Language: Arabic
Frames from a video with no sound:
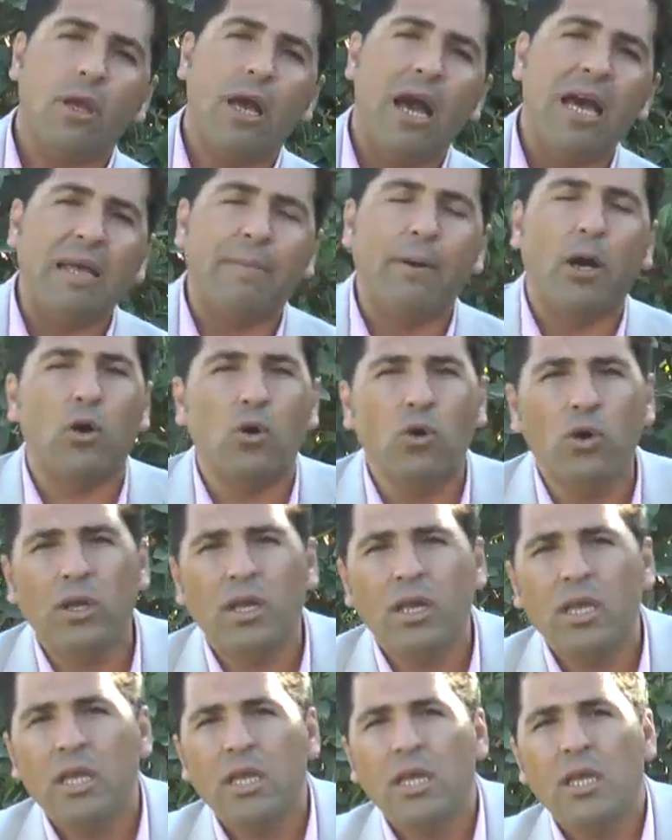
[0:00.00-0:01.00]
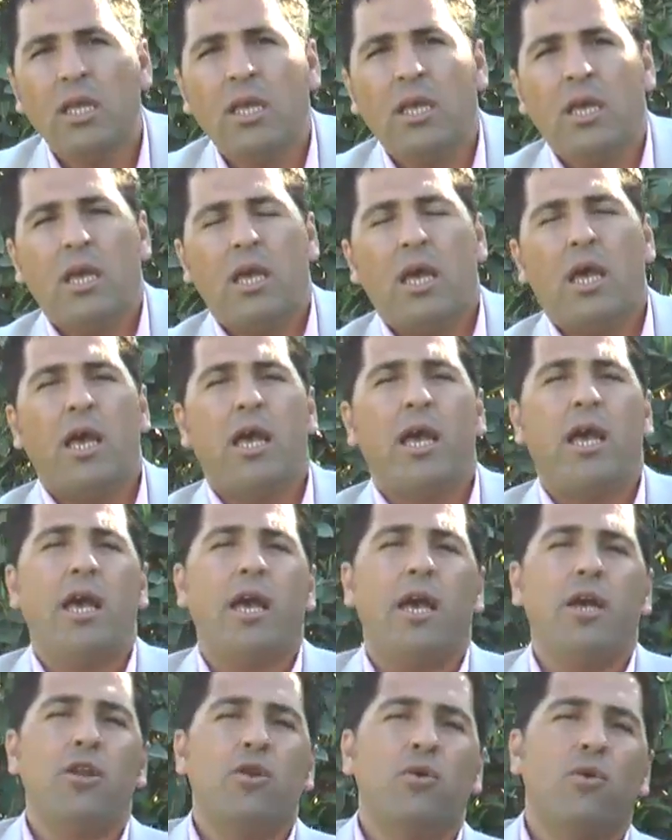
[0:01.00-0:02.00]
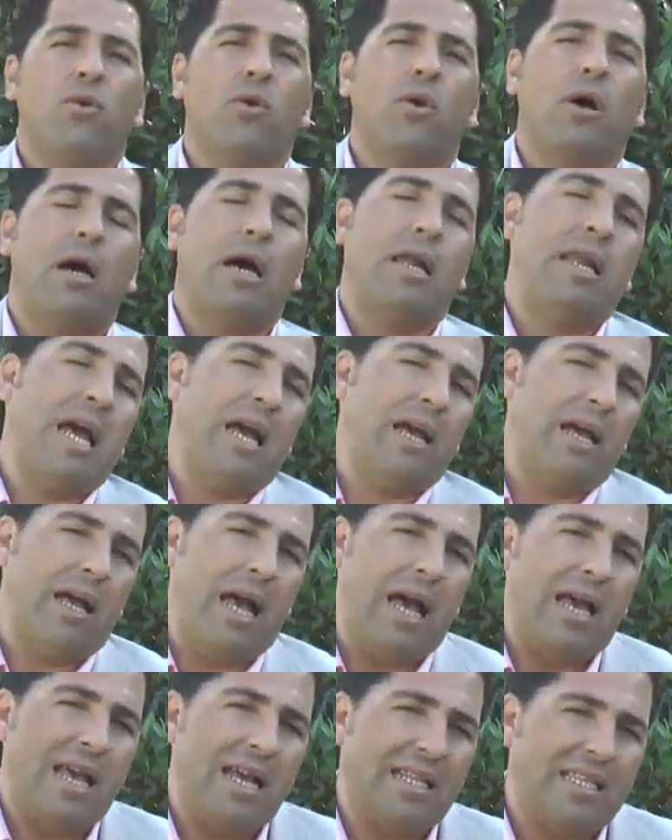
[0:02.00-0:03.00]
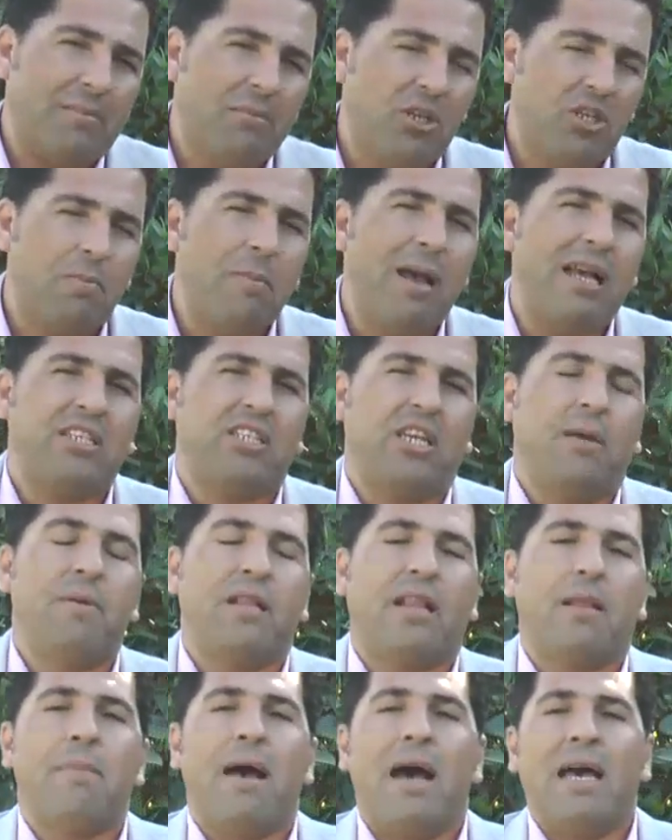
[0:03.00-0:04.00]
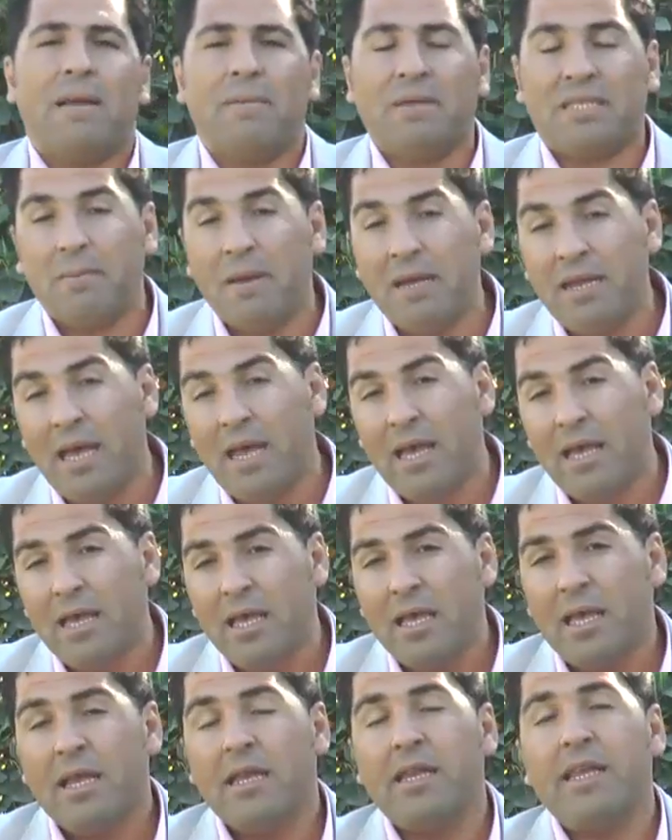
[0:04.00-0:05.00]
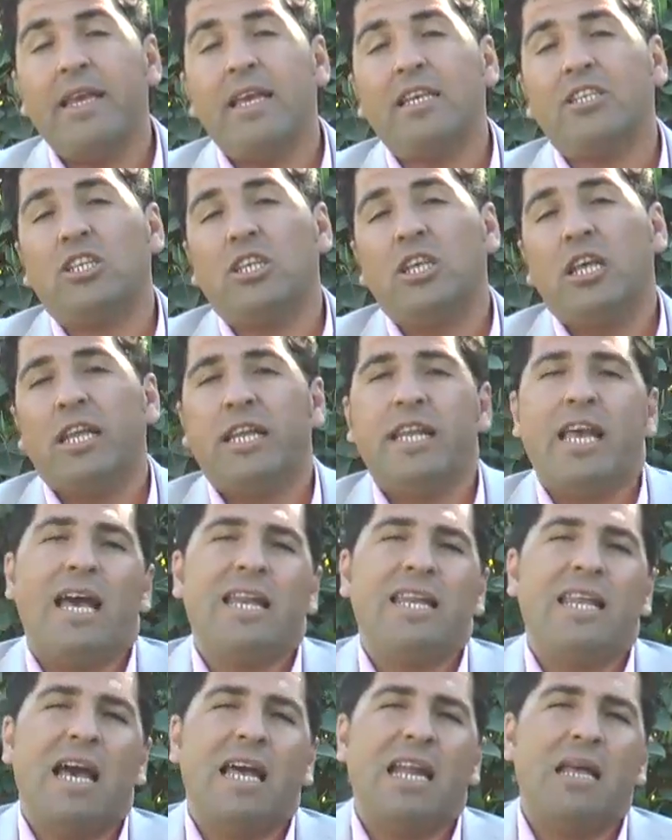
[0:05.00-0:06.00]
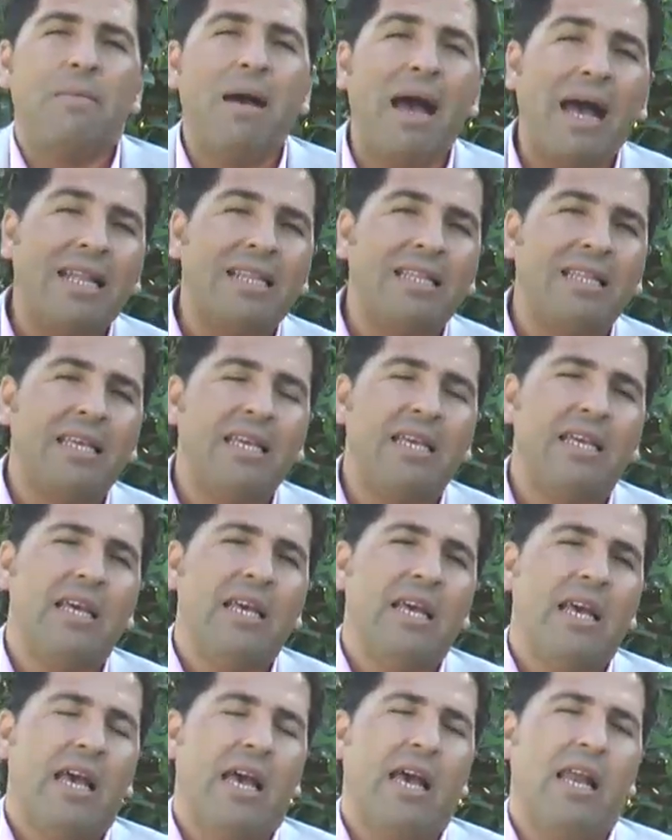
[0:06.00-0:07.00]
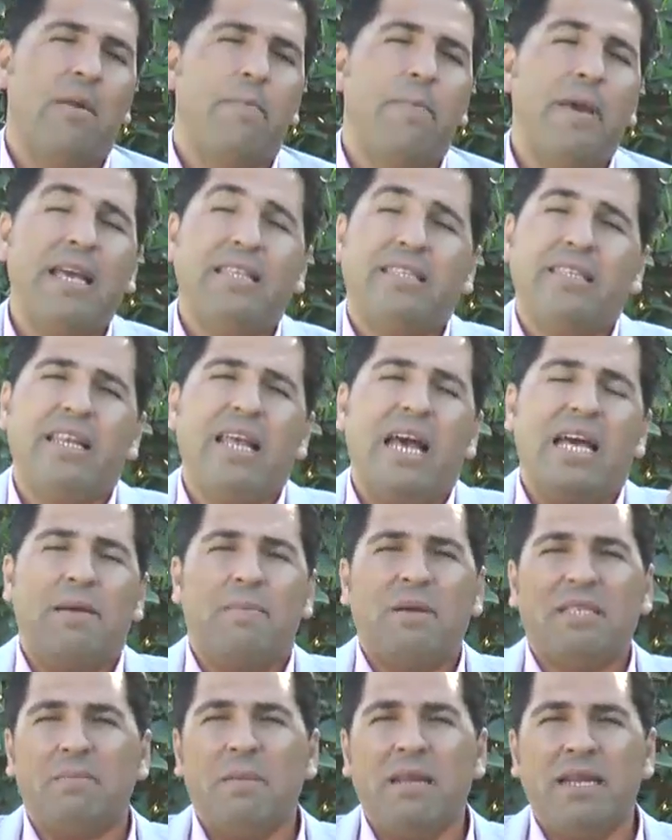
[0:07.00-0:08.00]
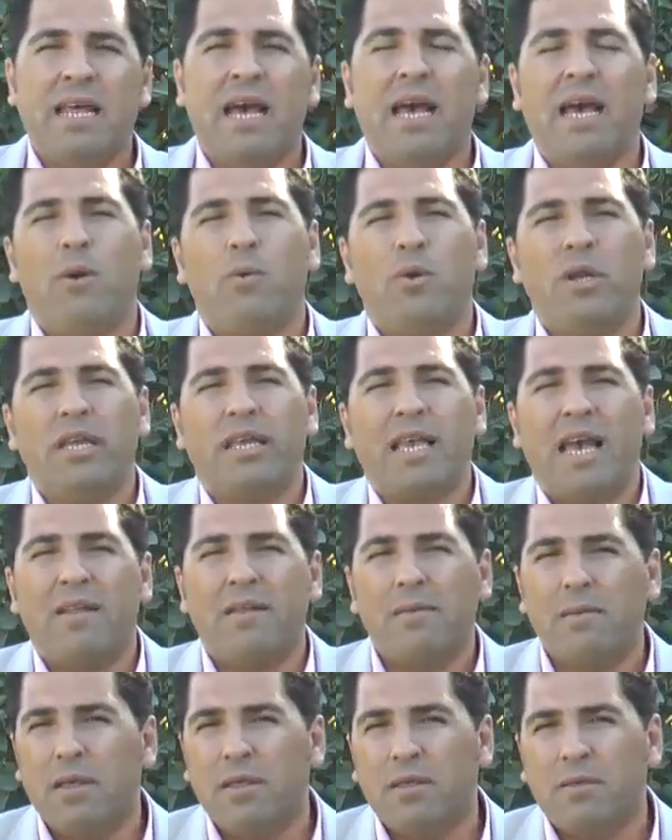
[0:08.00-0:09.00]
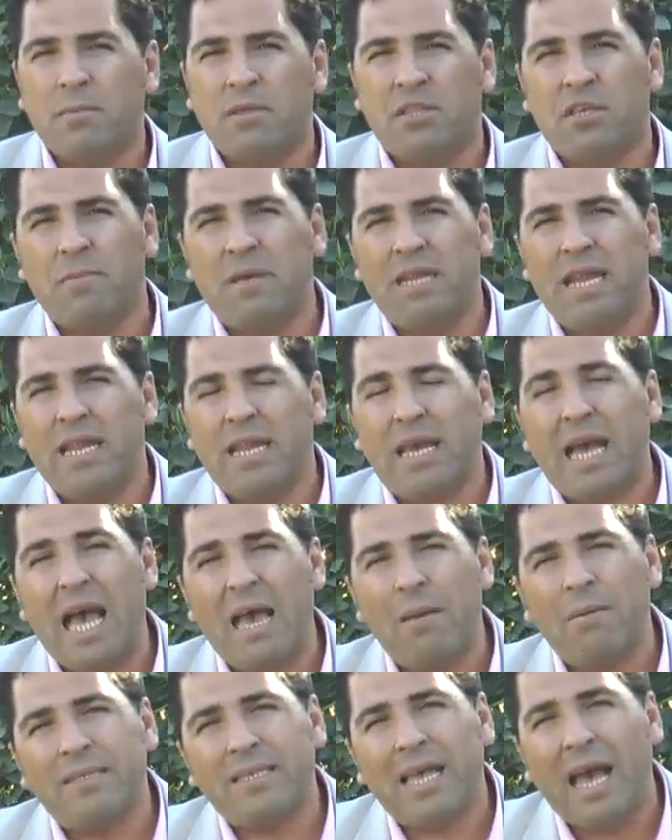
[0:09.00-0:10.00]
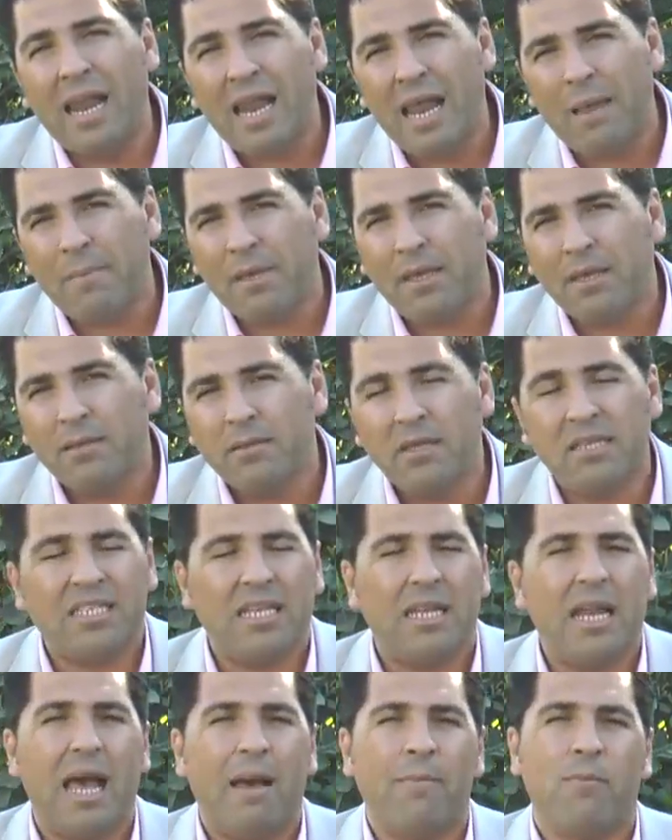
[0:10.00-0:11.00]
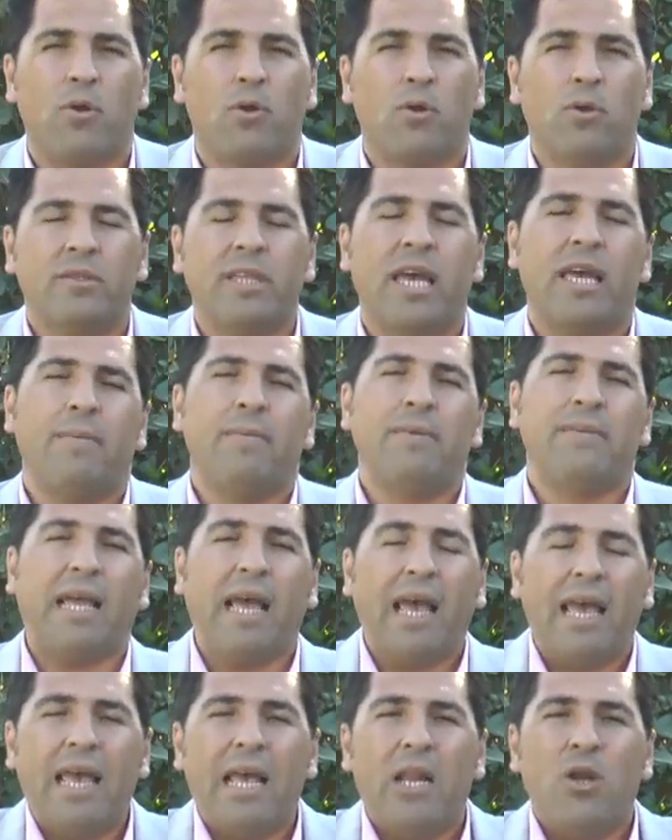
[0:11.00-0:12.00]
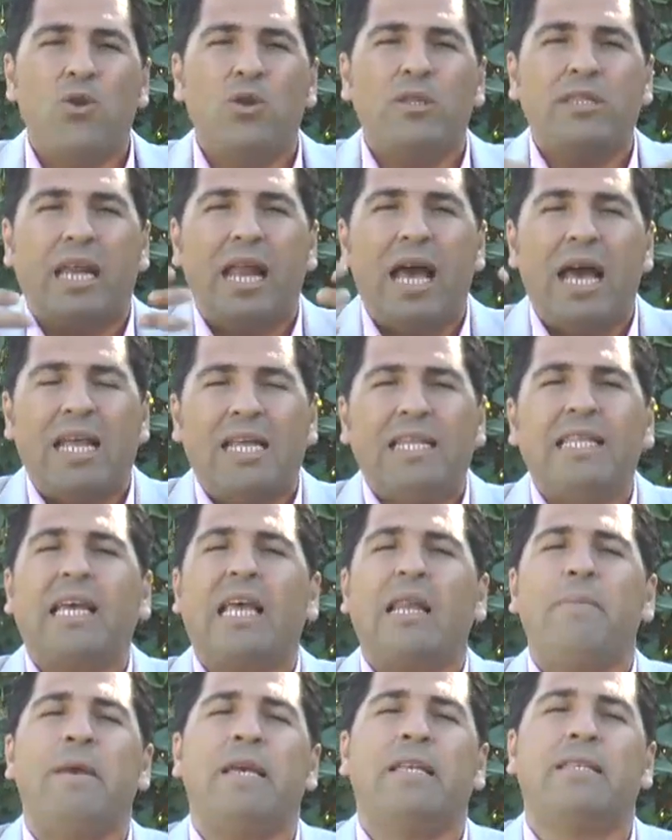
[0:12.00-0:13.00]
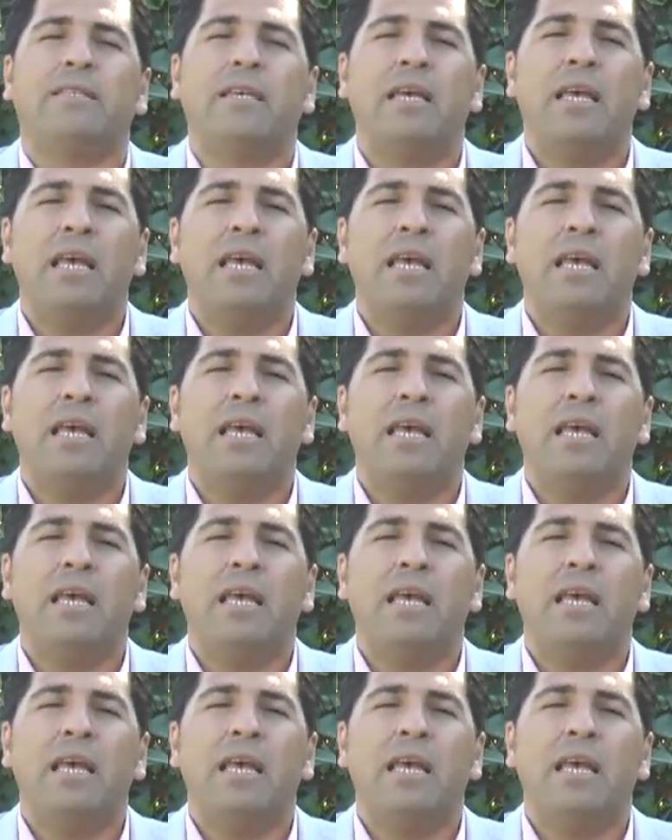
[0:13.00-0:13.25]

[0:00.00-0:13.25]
انا بقول آه انه لا حياتي مش ماشيه مثل ما انا بتمنى ليش لاني انا ما عندي البيت اللي انا بتمنى واللي كان من ضمن قائمه احلامي لسه لا املكه طيب تخيل انه انت الان عندك البيت